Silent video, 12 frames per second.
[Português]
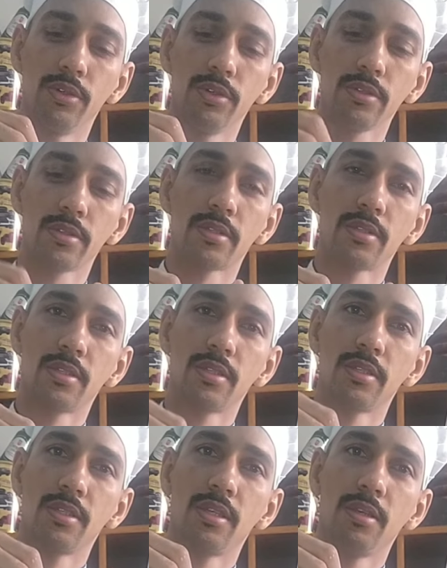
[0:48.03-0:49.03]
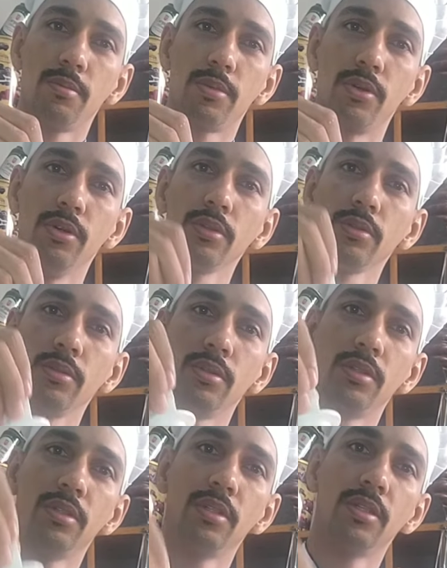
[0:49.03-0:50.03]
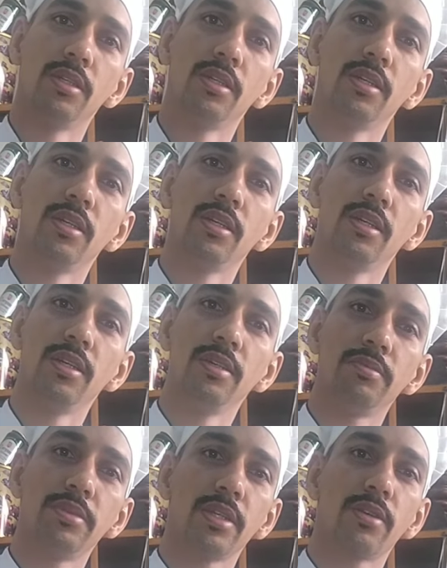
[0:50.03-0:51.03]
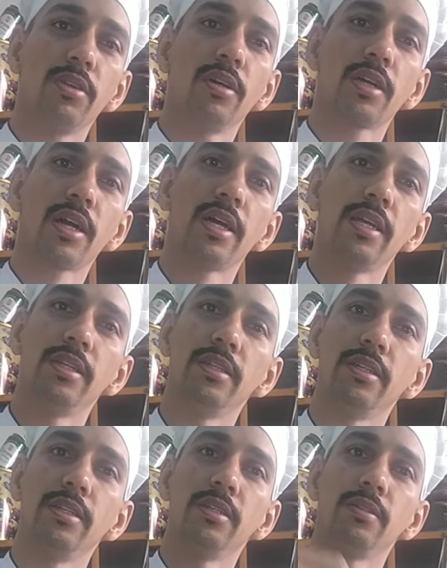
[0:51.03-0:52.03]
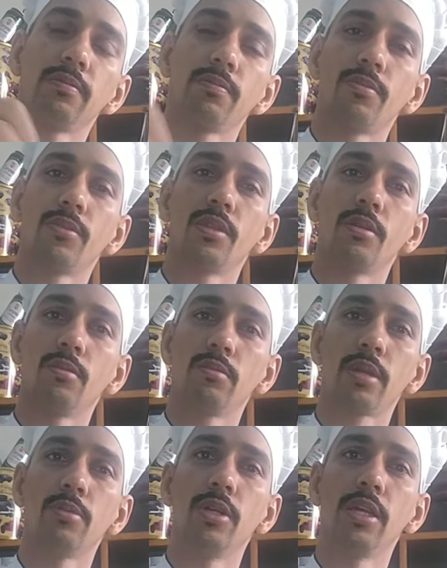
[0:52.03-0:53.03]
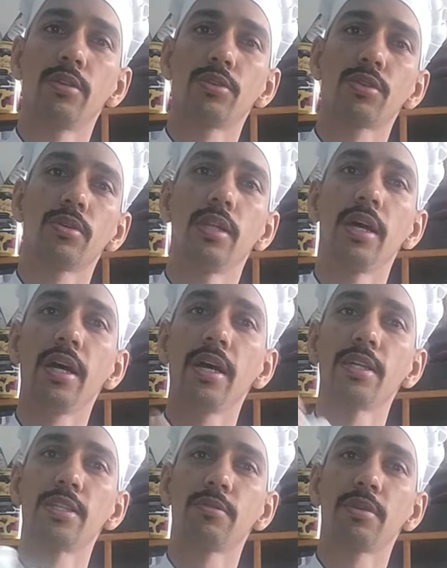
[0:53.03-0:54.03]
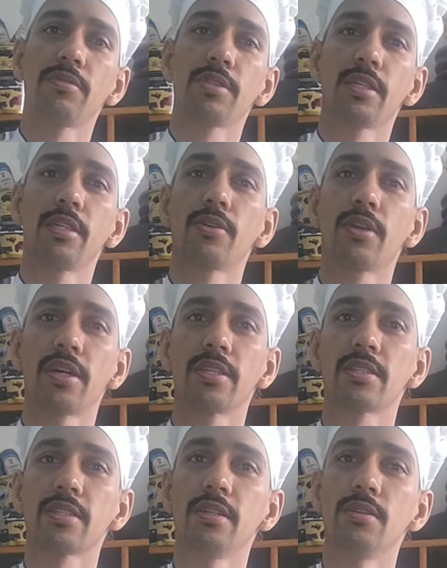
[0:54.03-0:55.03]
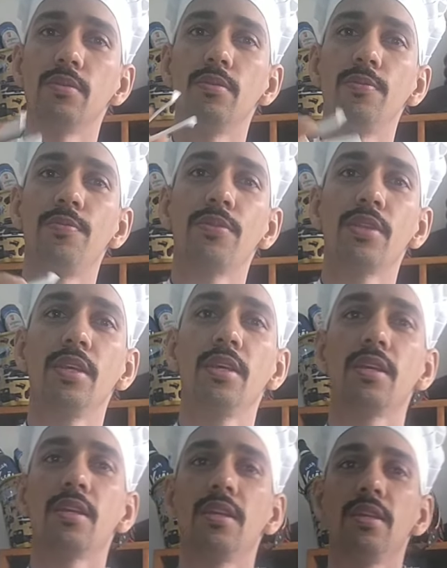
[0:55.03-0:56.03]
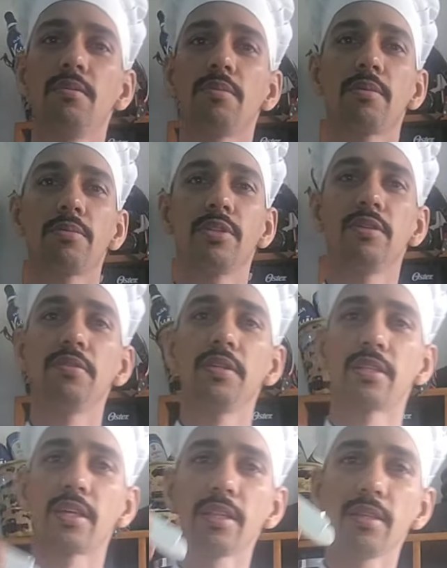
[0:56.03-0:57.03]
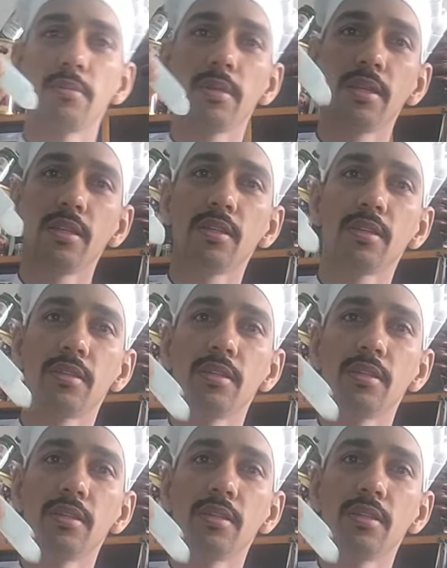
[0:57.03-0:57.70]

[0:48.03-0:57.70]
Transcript: Dontos pronto. Você colocar ele para molhar no chocolate, para fazer a decoração e para poder fritar também, né?